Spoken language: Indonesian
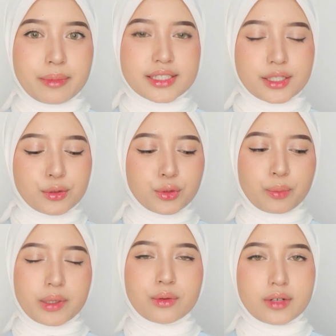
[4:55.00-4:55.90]
biasanya
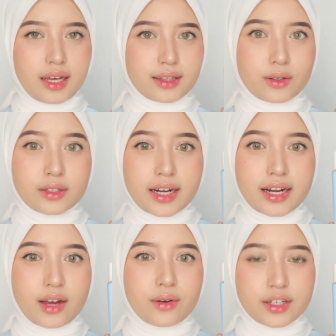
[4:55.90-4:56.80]
untuk penggunaan toner
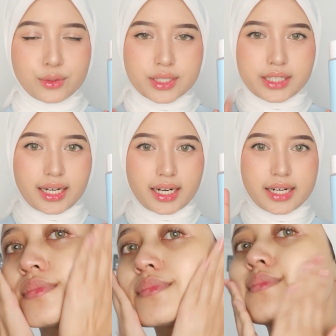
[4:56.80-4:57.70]
ini aku ada dua cara Yang